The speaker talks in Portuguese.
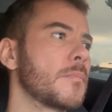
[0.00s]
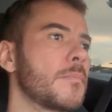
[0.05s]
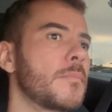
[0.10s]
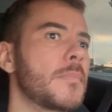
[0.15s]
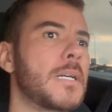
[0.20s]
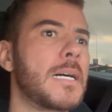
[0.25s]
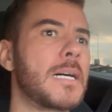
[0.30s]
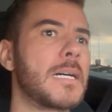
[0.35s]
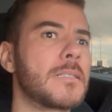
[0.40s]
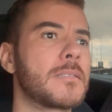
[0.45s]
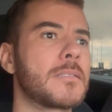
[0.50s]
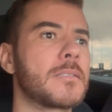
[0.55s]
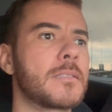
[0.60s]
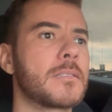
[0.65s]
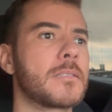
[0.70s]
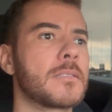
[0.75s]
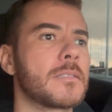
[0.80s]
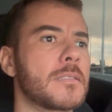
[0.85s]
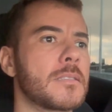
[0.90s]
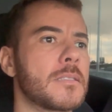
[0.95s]

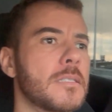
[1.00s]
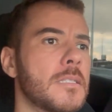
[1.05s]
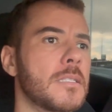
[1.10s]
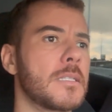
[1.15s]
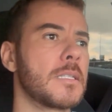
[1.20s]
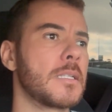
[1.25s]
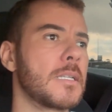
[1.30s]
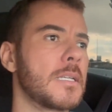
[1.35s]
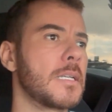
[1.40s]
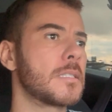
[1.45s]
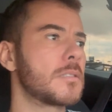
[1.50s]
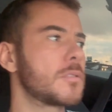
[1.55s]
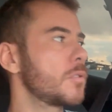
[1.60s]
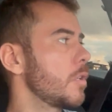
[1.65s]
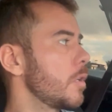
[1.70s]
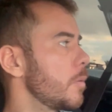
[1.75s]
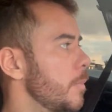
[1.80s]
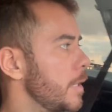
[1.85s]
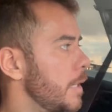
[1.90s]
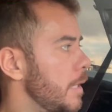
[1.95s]
mas é
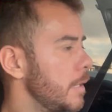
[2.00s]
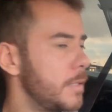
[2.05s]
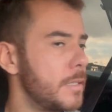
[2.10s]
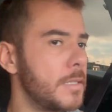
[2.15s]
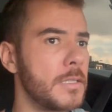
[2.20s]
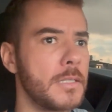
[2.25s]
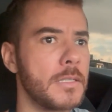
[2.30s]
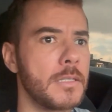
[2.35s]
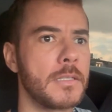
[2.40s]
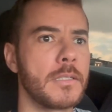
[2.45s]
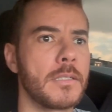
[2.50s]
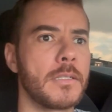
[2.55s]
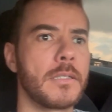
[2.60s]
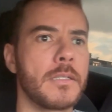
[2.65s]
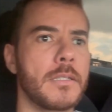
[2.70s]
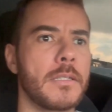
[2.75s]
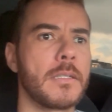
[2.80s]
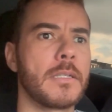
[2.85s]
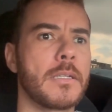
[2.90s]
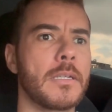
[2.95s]
somente
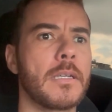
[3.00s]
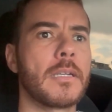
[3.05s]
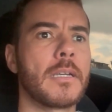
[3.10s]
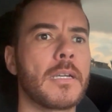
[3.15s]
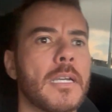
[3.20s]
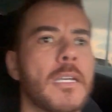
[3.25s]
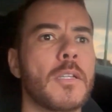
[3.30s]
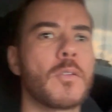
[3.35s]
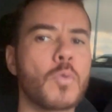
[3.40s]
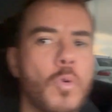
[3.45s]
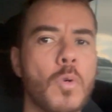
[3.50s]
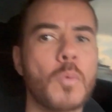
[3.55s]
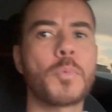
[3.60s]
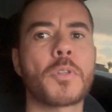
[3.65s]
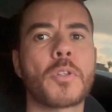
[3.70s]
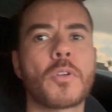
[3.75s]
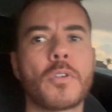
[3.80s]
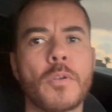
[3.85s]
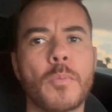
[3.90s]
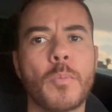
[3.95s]
é, no
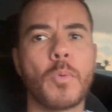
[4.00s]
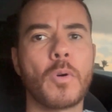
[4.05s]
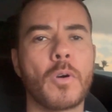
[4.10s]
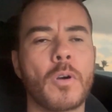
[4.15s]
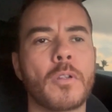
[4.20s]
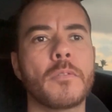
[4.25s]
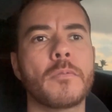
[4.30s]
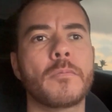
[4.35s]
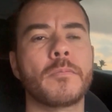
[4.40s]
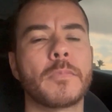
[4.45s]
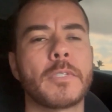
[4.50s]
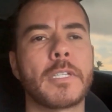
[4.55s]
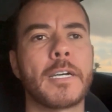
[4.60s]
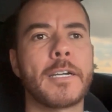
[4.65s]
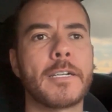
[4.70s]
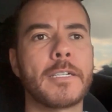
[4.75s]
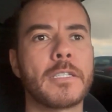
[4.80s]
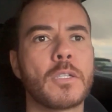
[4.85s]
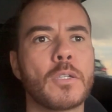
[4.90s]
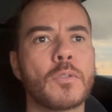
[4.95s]
computador de bordo,
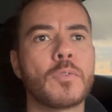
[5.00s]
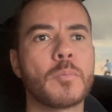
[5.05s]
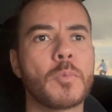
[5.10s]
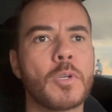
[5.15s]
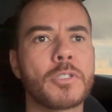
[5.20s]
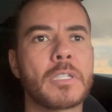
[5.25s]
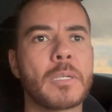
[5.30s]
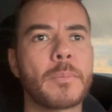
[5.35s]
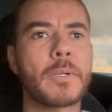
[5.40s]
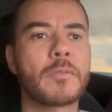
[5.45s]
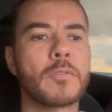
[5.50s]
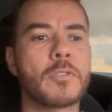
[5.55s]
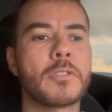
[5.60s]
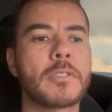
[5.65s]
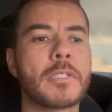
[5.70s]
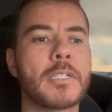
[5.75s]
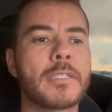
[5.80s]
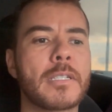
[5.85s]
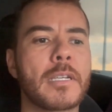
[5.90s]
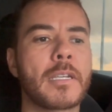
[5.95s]
tá? Então vou mostrar para
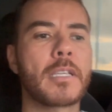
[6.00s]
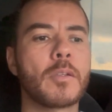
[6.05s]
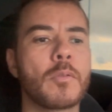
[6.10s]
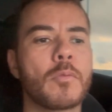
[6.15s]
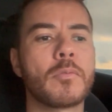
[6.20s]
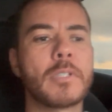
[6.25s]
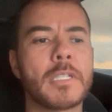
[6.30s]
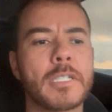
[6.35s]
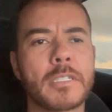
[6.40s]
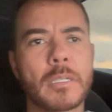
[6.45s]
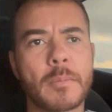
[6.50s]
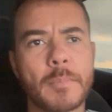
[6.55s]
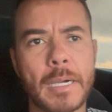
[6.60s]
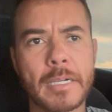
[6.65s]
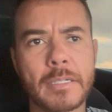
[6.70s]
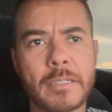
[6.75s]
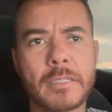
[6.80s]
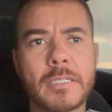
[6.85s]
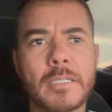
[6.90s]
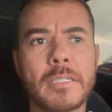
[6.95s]
vocês aqui o desde a
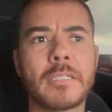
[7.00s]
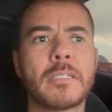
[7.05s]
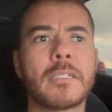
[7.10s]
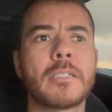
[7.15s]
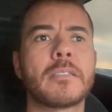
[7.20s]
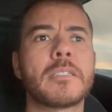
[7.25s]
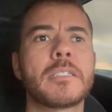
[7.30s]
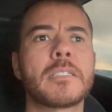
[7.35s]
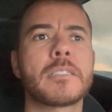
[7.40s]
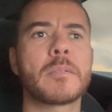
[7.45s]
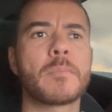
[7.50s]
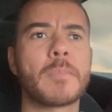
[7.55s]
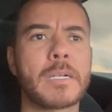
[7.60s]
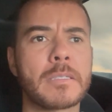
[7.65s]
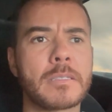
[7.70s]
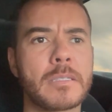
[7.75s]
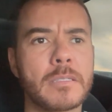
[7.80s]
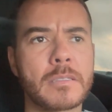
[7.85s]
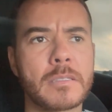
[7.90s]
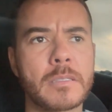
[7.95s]
partida, desde
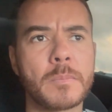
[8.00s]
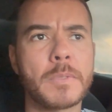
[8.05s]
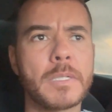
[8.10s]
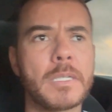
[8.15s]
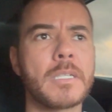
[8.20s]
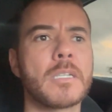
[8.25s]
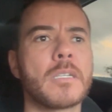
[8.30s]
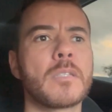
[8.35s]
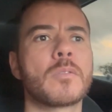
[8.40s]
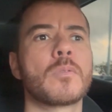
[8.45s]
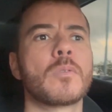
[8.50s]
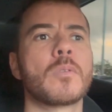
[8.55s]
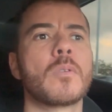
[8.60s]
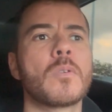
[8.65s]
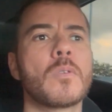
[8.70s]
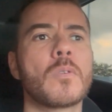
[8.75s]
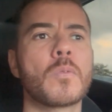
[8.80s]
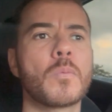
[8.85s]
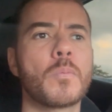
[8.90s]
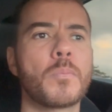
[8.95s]
abastecimento,
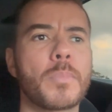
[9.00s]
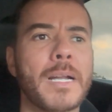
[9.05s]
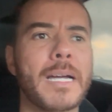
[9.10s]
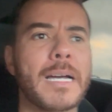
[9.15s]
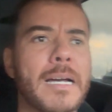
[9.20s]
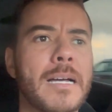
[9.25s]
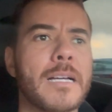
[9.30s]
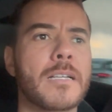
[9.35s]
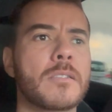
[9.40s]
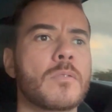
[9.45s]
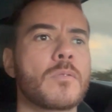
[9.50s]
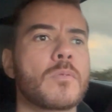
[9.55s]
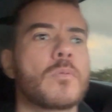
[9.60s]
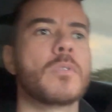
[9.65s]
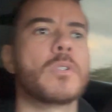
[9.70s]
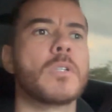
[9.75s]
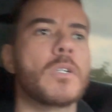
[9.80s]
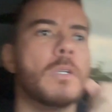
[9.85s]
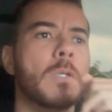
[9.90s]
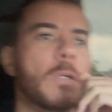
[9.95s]
longo prazo,
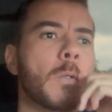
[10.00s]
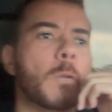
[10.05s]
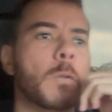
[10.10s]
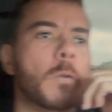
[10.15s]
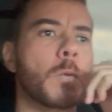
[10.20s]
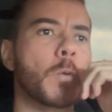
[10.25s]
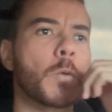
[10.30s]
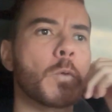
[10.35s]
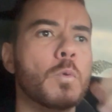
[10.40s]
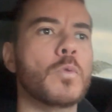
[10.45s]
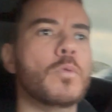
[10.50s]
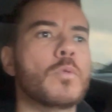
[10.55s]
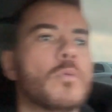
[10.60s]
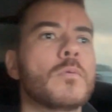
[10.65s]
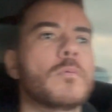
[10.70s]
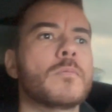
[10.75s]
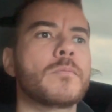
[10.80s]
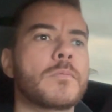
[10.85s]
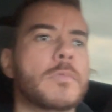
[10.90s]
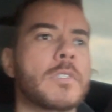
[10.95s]
tudo,
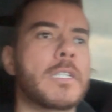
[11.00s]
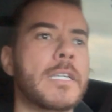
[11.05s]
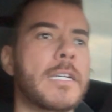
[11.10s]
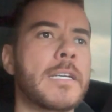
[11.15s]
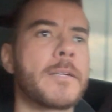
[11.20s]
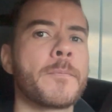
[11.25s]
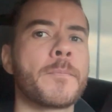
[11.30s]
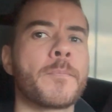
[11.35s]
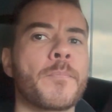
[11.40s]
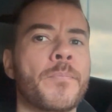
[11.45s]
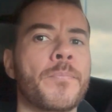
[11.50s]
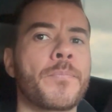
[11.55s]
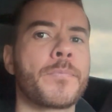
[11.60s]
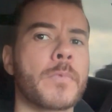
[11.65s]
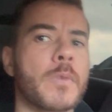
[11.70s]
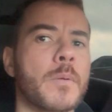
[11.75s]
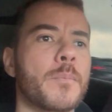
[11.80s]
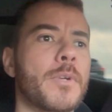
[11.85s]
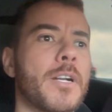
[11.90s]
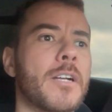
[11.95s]
né?
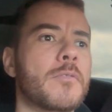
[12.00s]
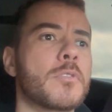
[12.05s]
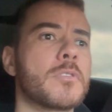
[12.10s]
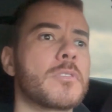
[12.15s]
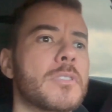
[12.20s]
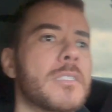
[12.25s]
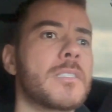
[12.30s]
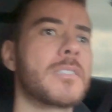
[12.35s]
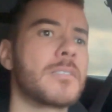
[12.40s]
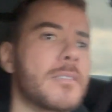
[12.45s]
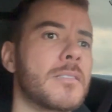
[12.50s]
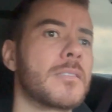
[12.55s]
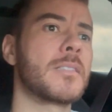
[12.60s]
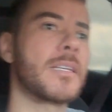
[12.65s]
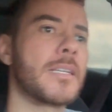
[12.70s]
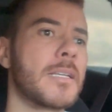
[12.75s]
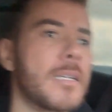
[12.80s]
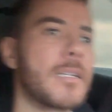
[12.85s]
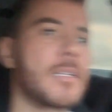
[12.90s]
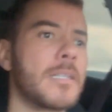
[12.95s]
Para vocês
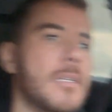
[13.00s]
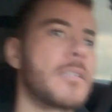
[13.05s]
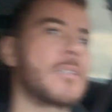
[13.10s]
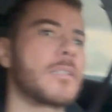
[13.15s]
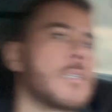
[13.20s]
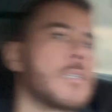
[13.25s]
terem